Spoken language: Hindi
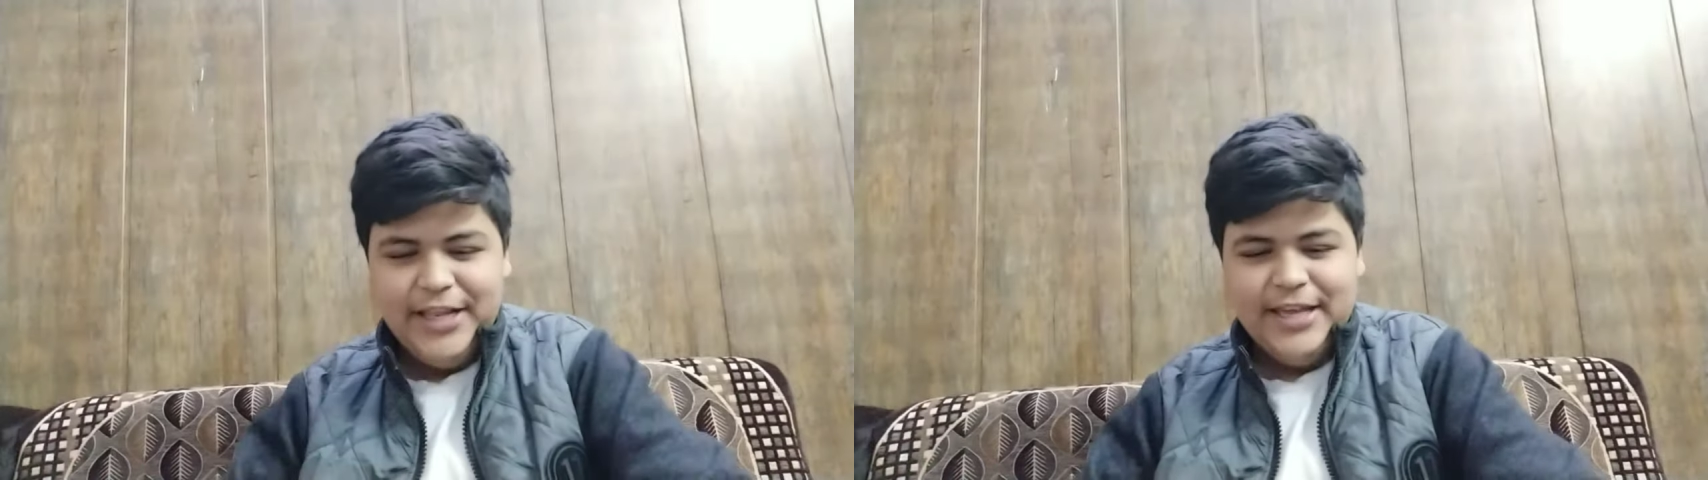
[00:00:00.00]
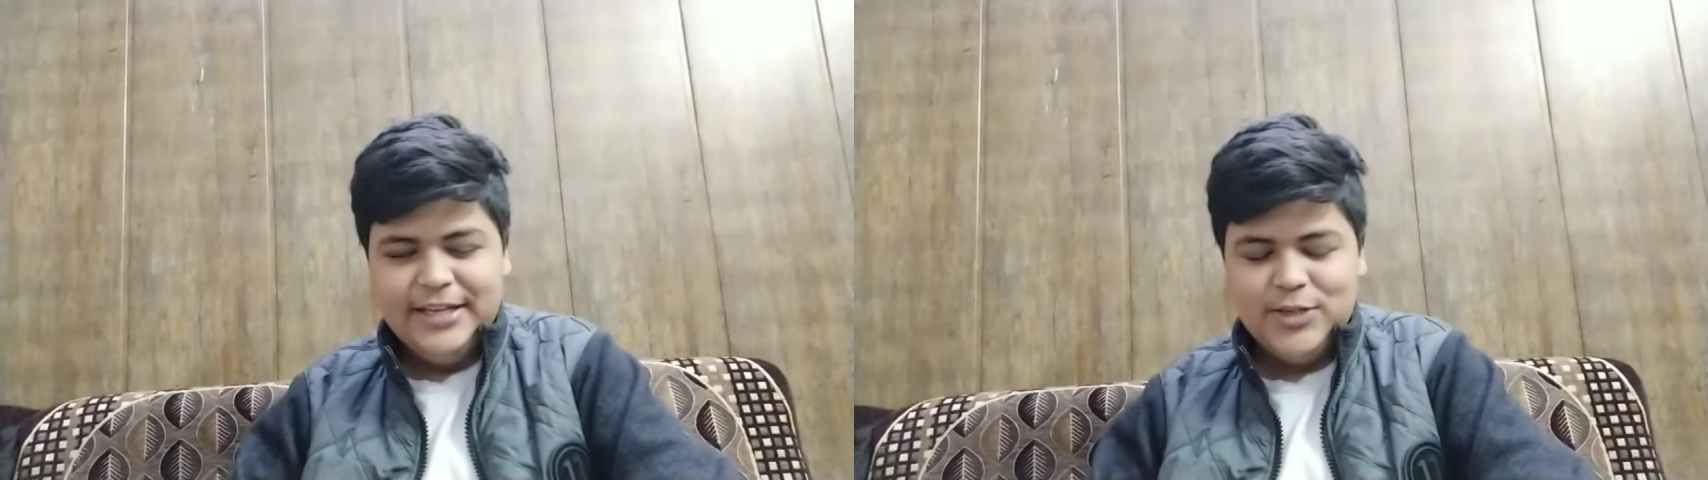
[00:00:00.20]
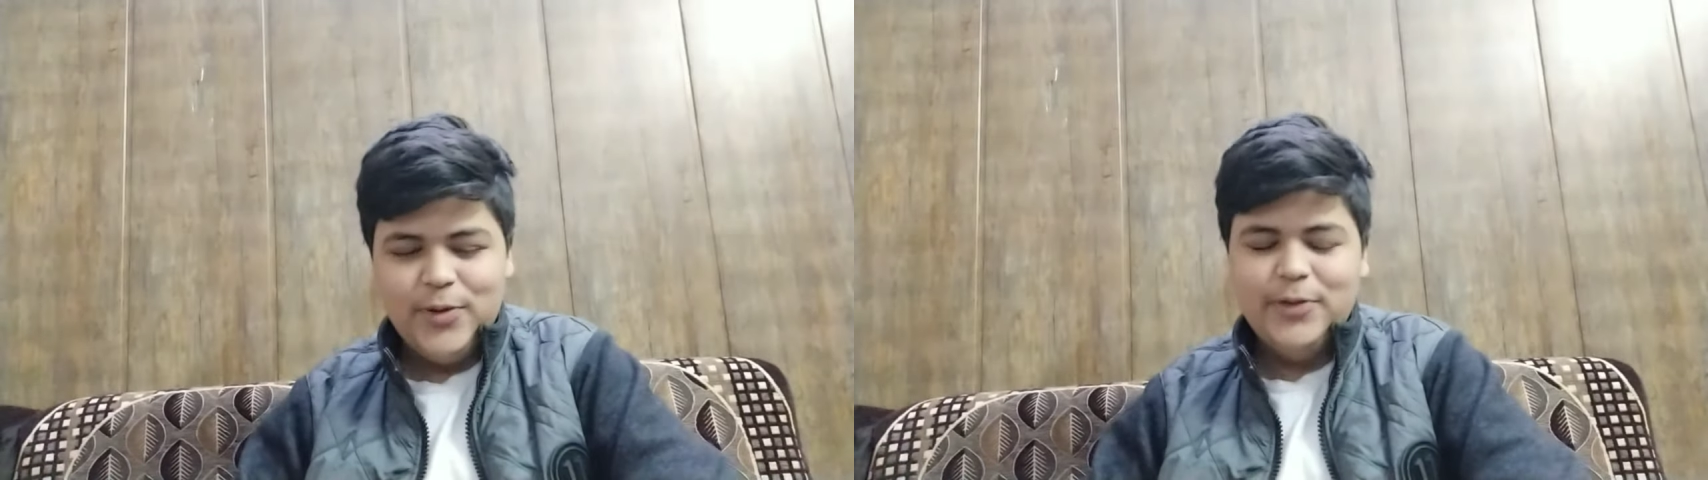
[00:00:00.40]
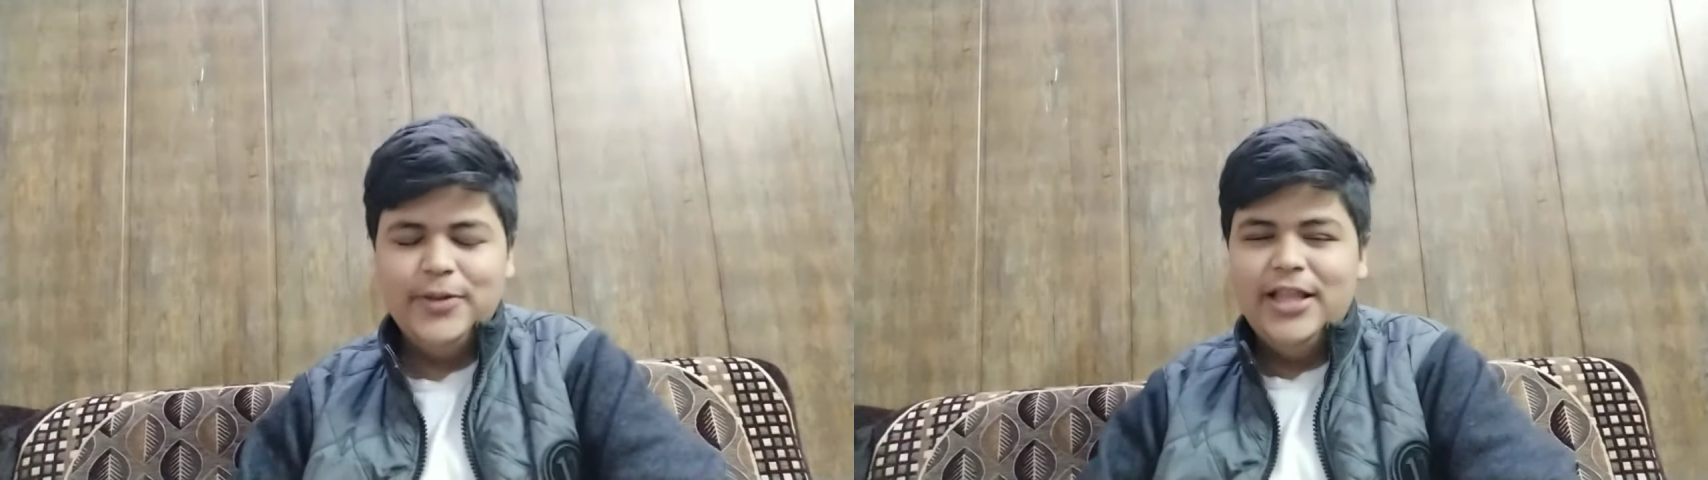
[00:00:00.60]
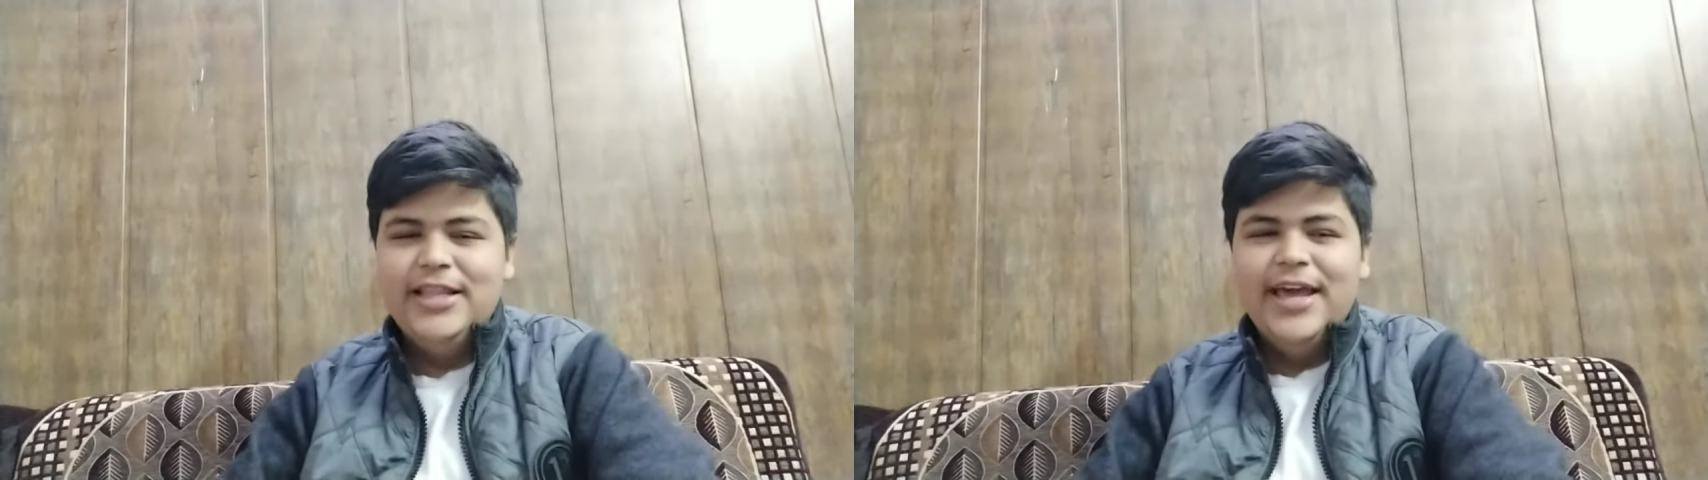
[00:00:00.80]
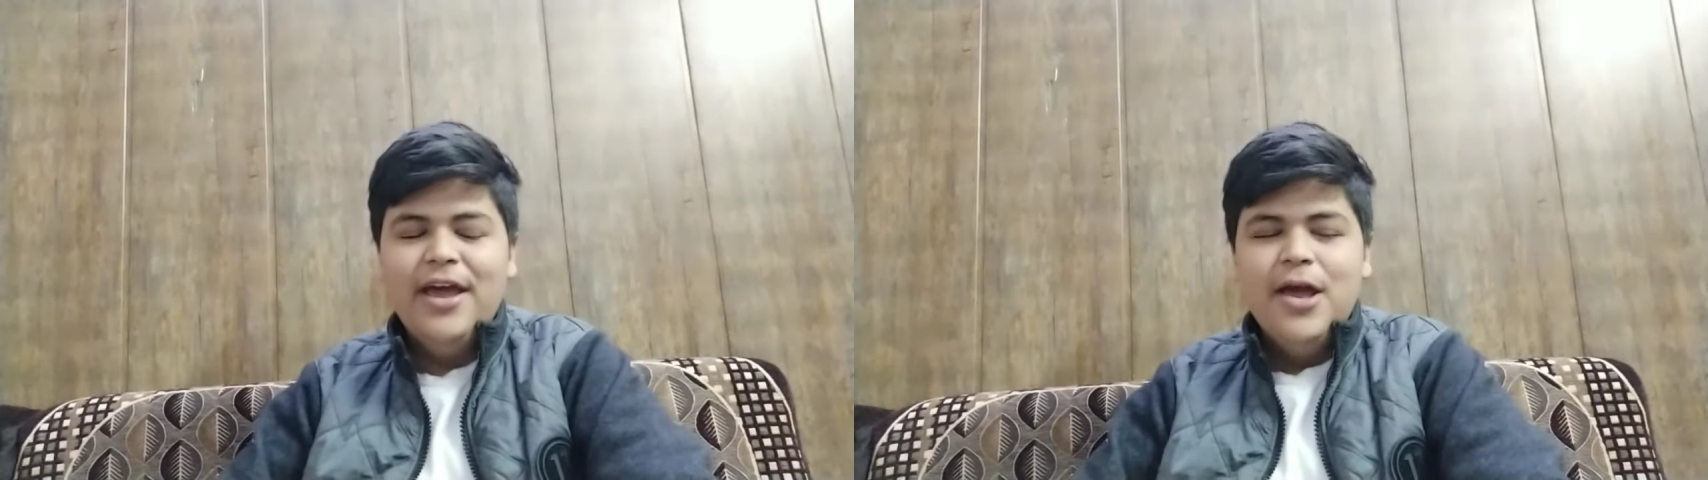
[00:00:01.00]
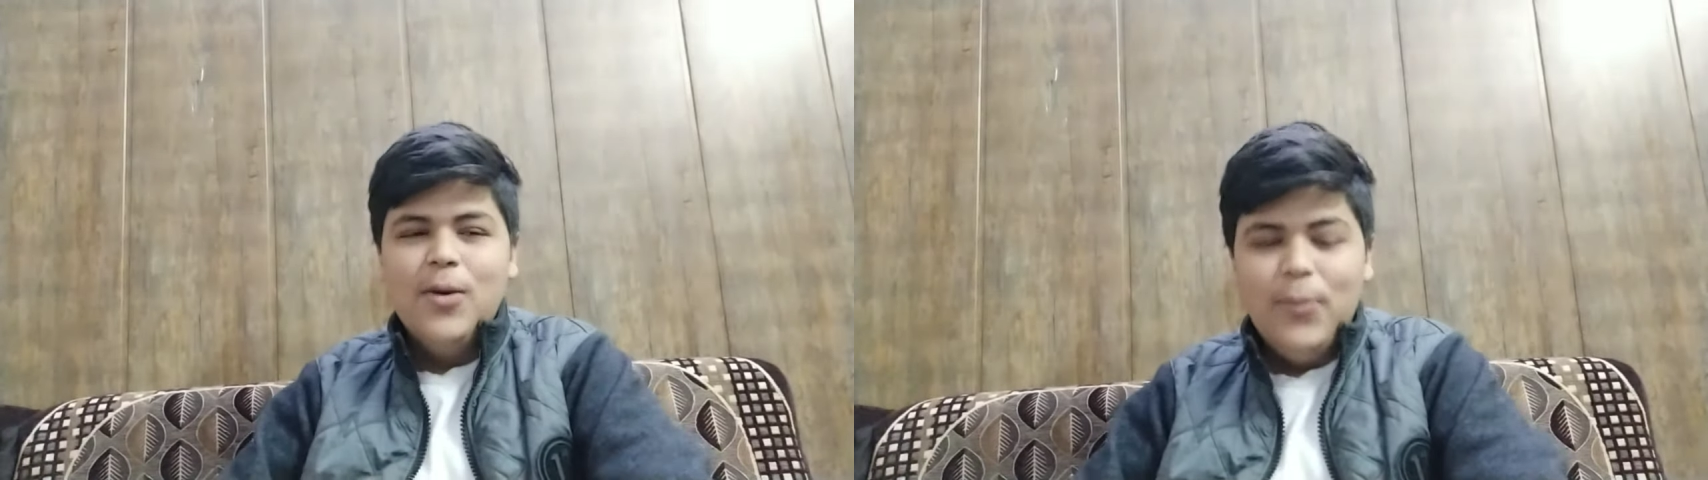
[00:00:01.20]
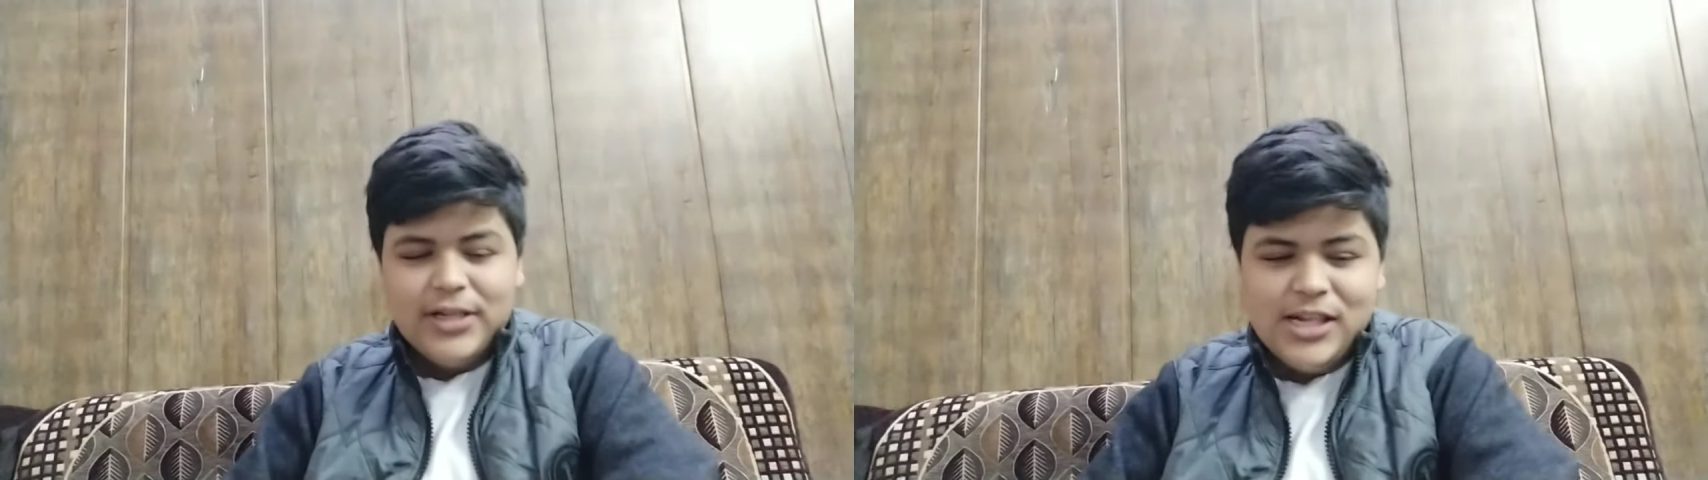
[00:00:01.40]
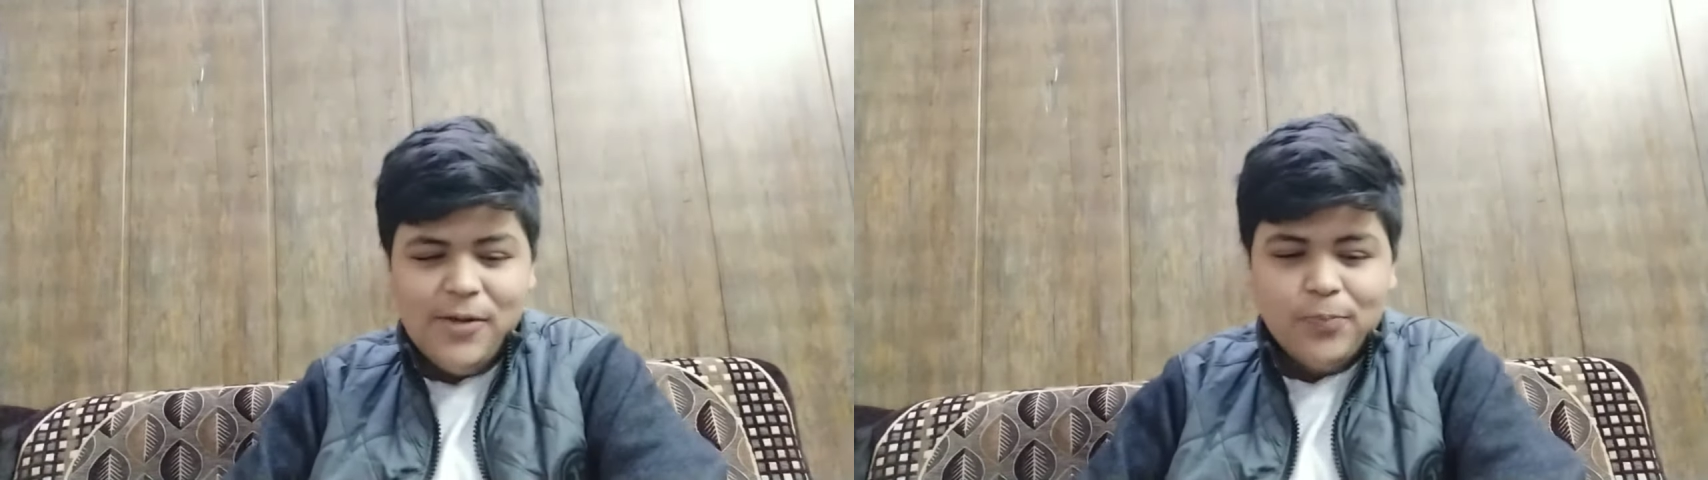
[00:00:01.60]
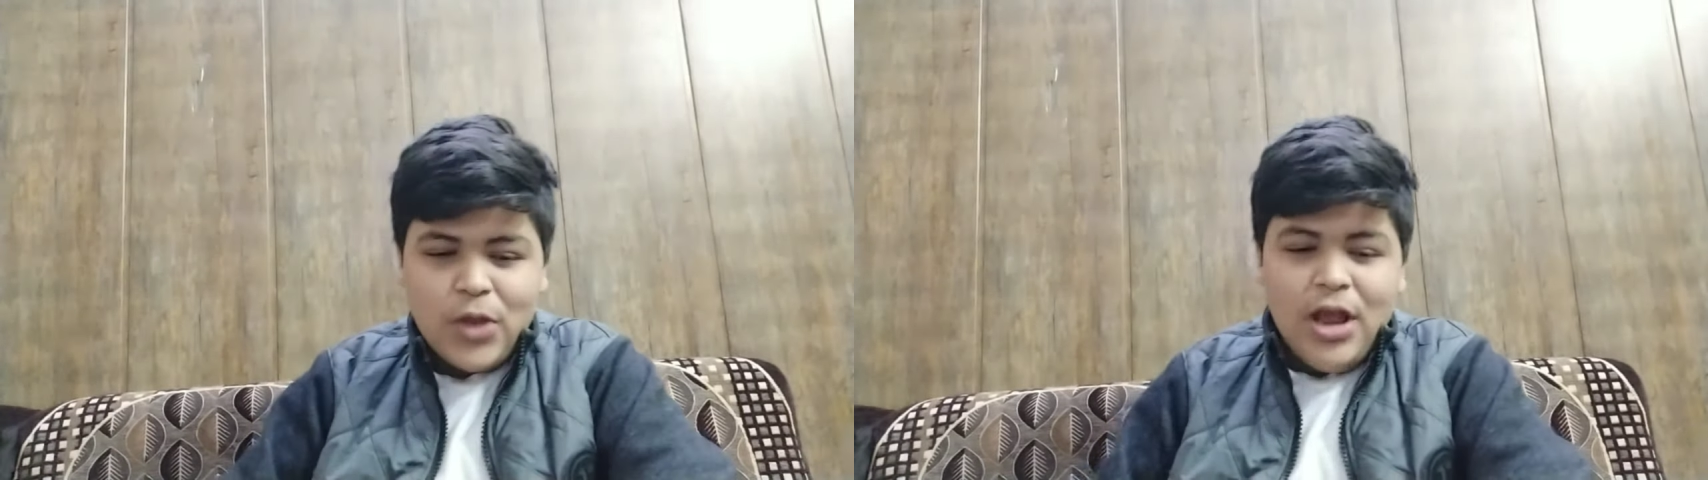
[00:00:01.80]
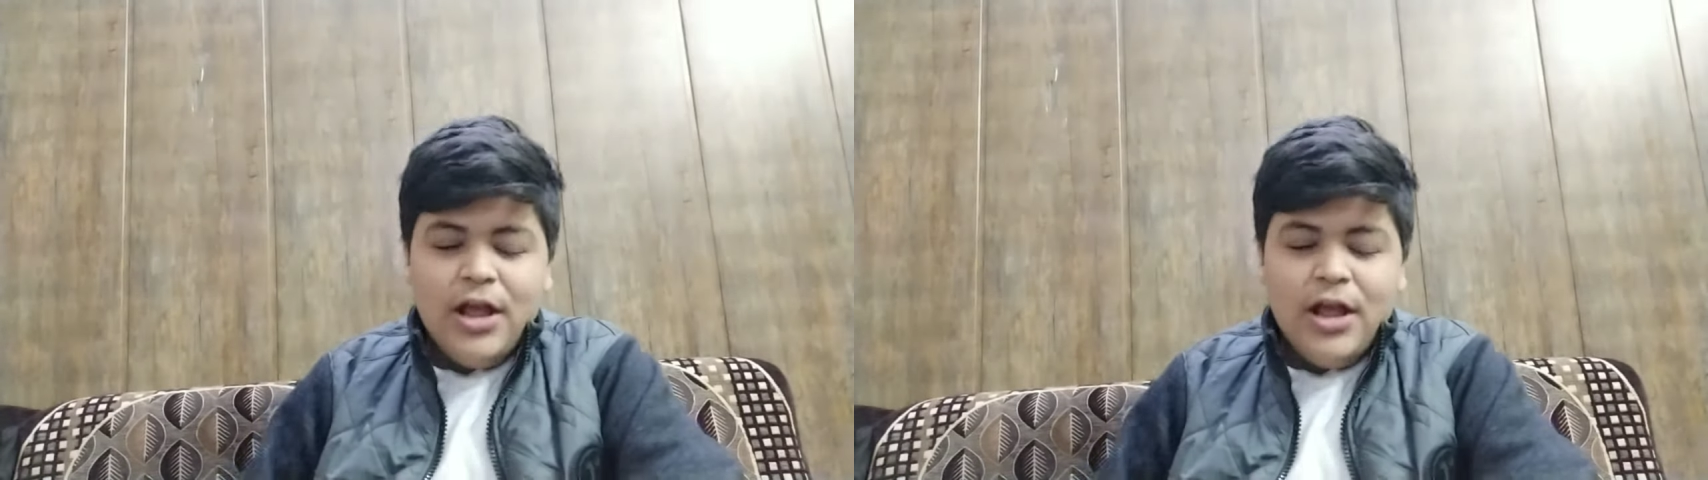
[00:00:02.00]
बदल दिए जज्बात बदल दिए मतलब